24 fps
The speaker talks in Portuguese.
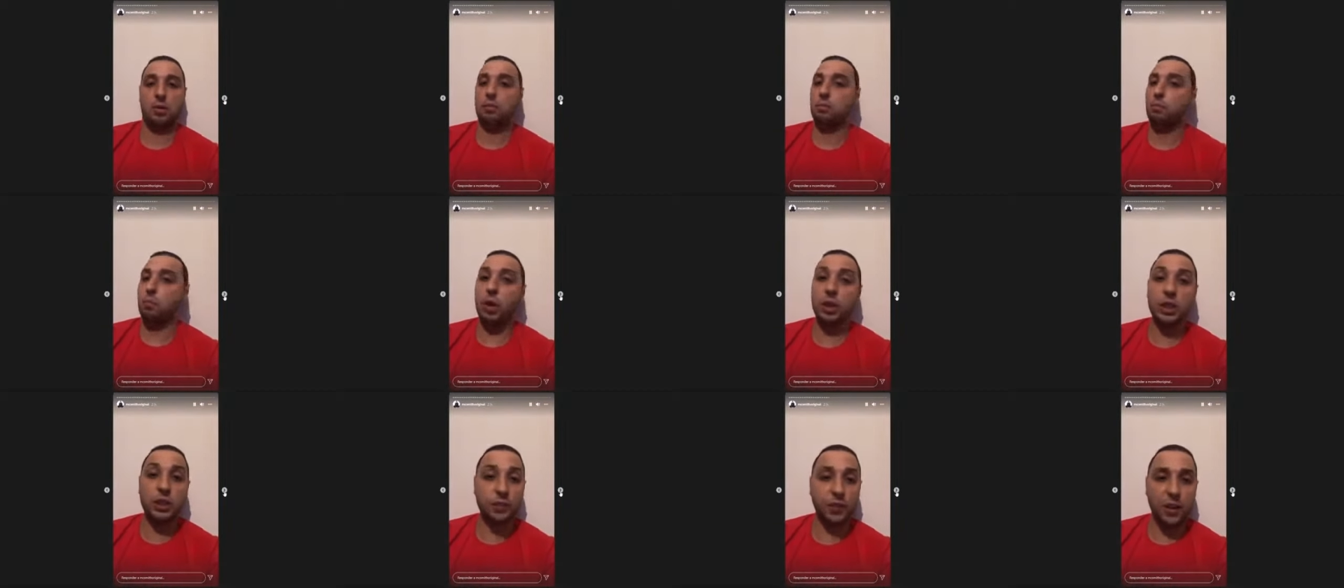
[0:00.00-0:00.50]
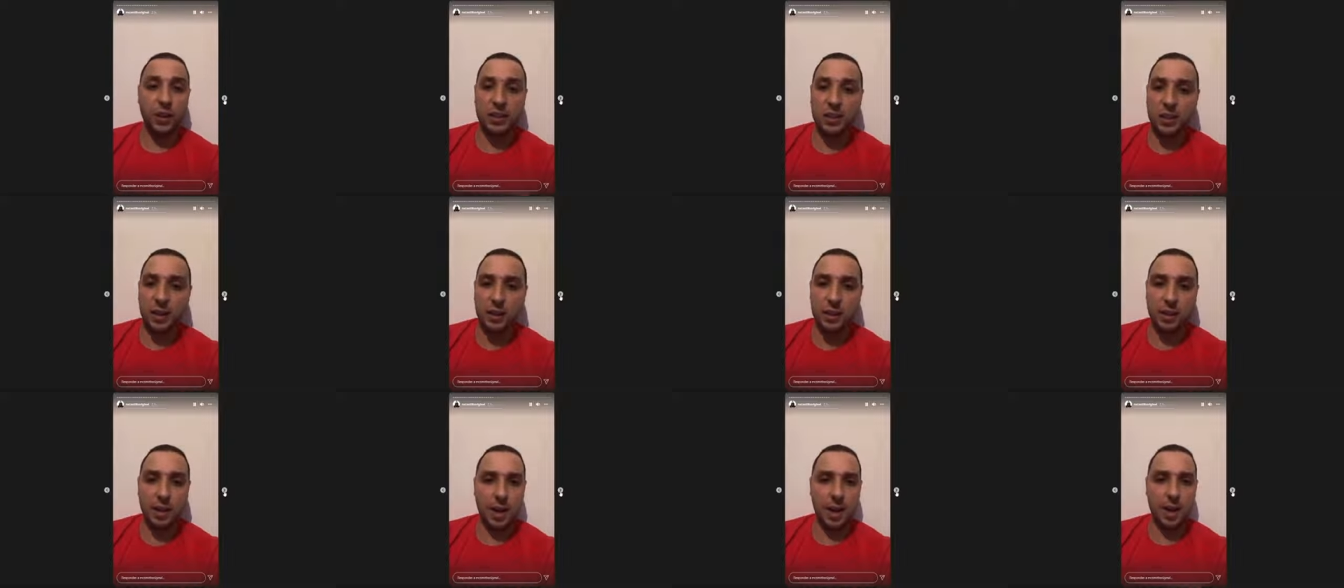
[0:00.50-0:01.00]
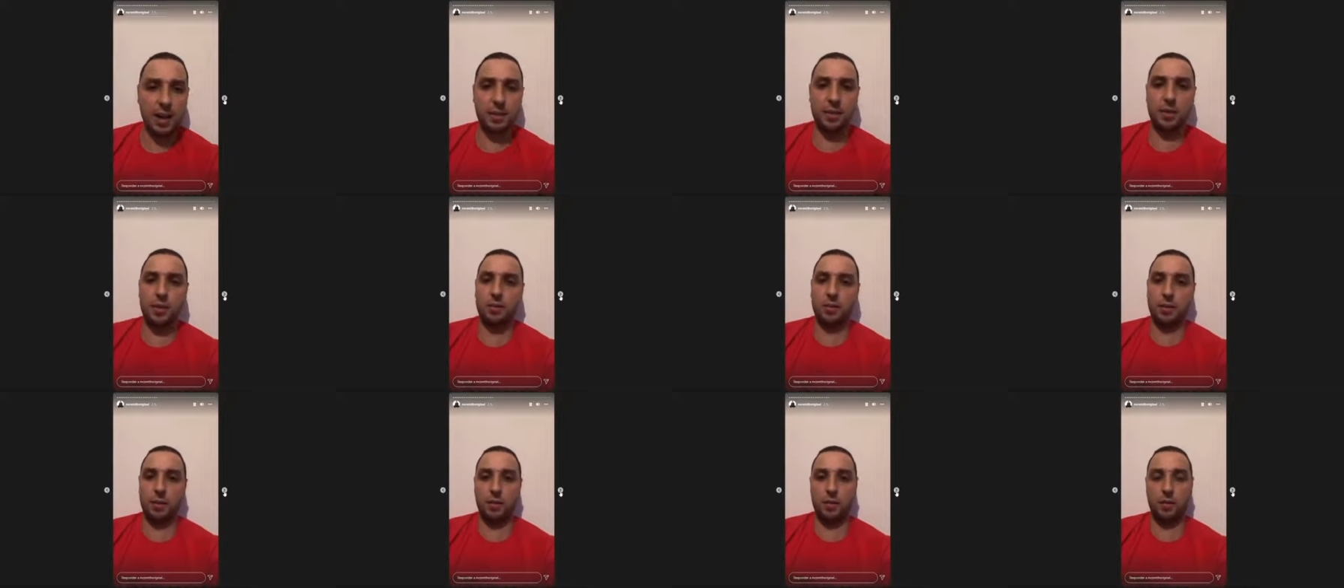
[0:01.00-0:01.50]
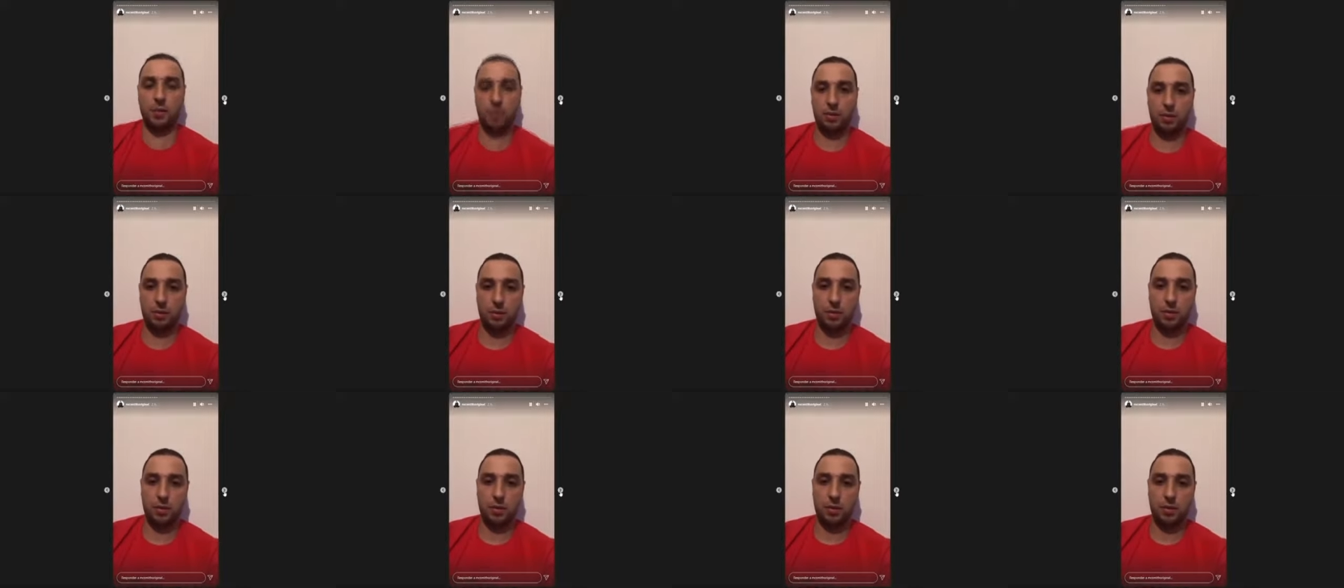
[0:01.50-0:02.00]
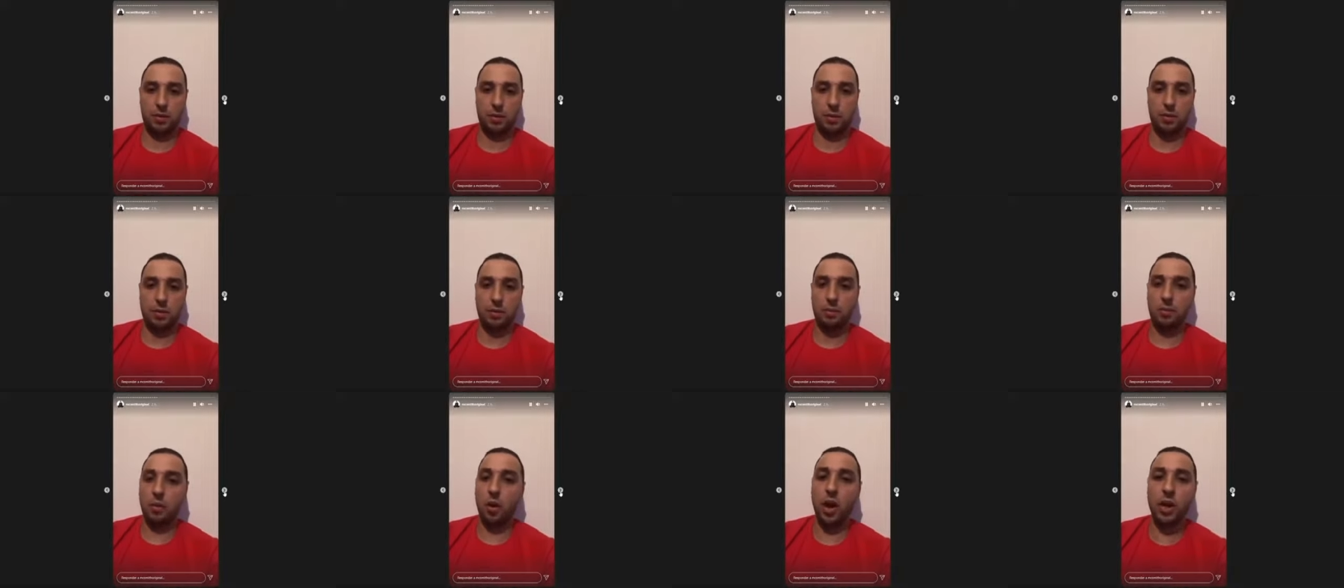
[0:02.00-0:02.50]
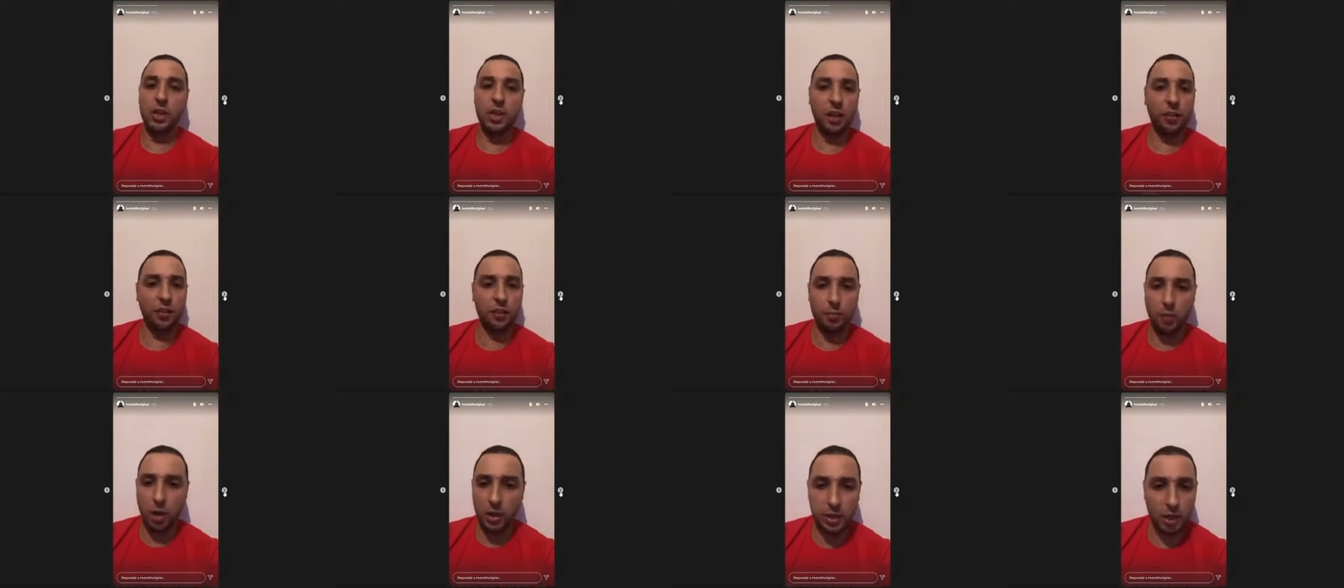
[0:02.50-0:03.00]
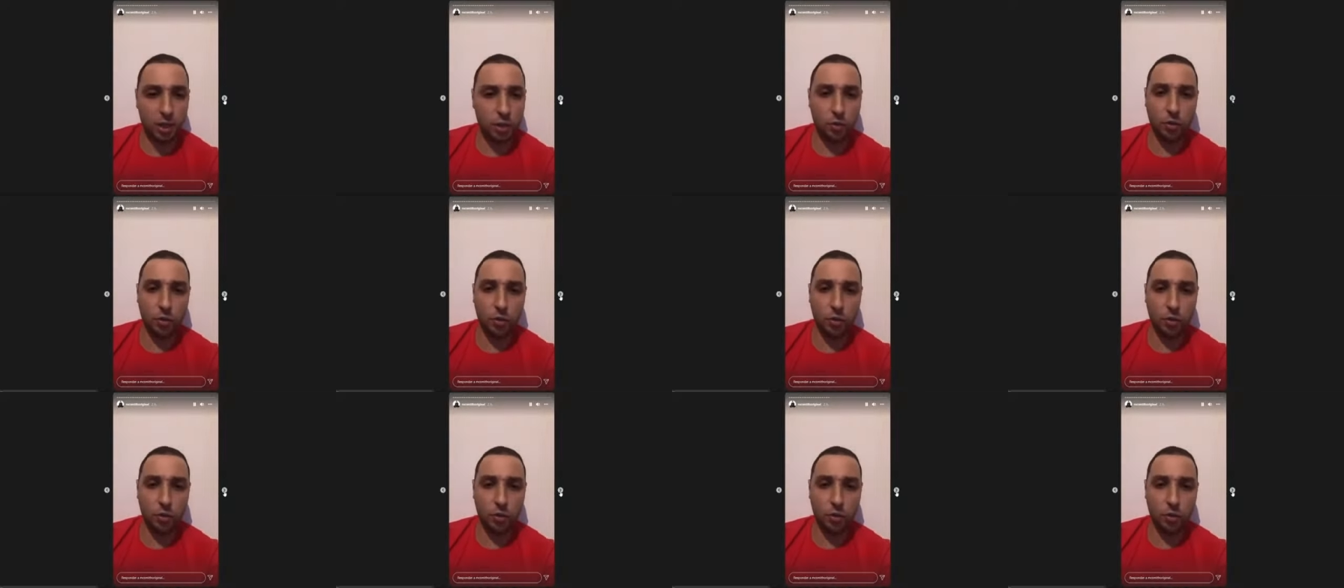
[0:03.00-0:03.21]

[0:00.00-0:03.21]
posso fazer nada, irmão. Morde, a, morde as